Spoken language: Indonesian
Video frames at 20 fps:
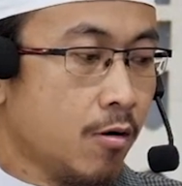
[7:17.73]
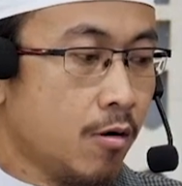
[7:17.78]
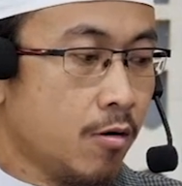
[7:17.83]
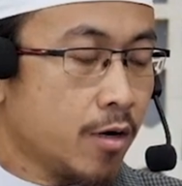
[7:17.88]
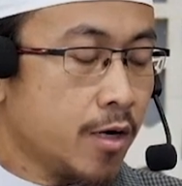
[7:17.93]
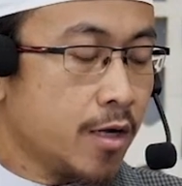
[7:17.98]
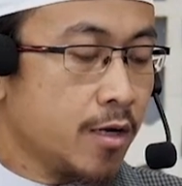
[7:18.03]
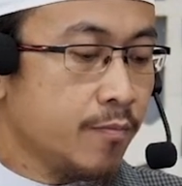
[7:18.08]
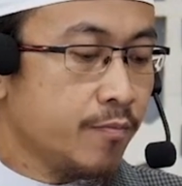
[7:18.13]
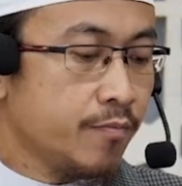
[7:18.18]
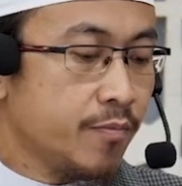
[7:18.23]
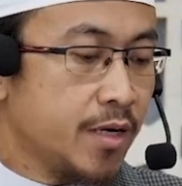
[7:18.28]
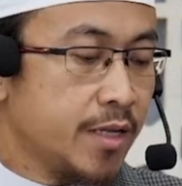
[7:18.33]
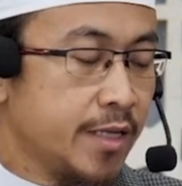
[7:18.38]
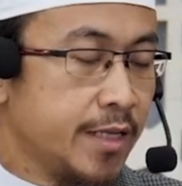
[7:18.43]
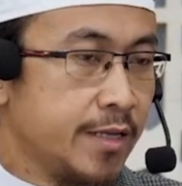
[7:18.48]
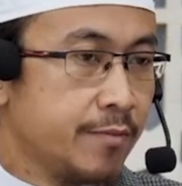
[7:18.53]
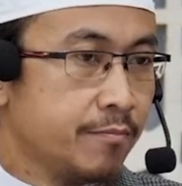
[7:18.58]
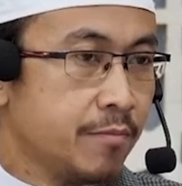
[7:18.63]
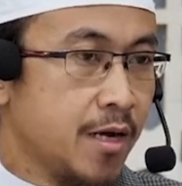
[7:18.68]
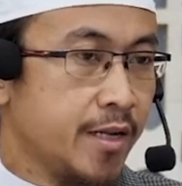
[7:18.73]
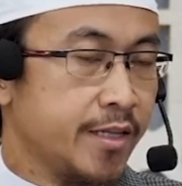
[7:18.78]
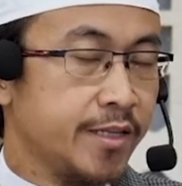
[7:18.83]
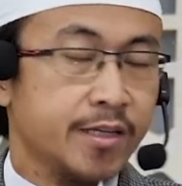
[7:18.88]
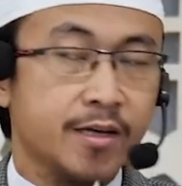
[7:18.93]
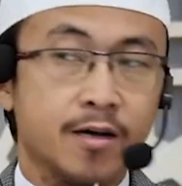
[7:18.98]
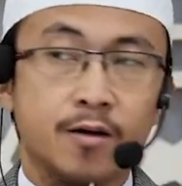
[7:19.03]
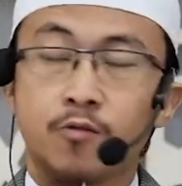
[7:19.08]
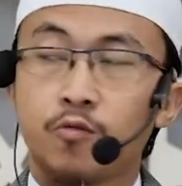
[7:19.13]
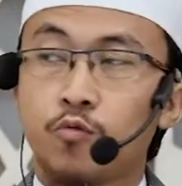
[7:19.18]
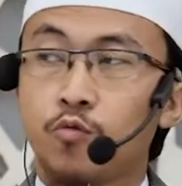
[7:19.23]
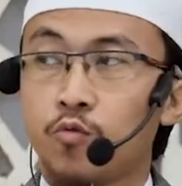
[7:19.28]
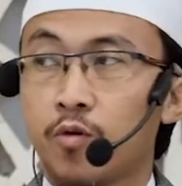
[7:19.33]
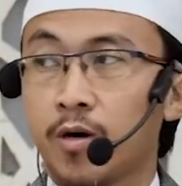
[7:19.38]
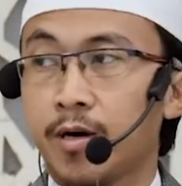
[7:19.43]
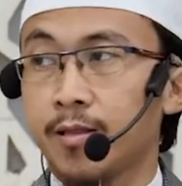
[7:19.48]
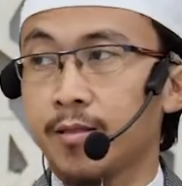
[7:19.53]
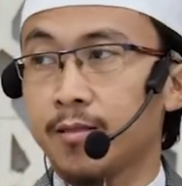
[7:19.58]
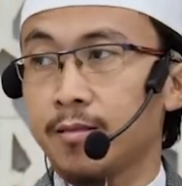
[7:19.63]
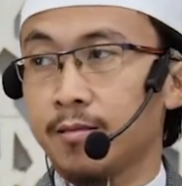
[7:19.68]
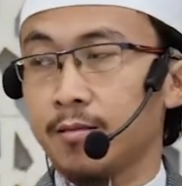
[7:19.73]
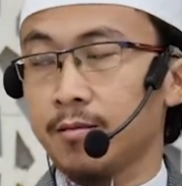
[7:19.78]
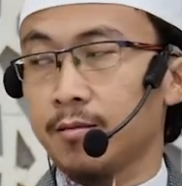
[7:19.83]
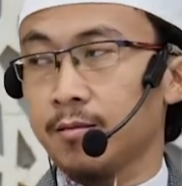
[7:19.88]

orang beriman yang kuat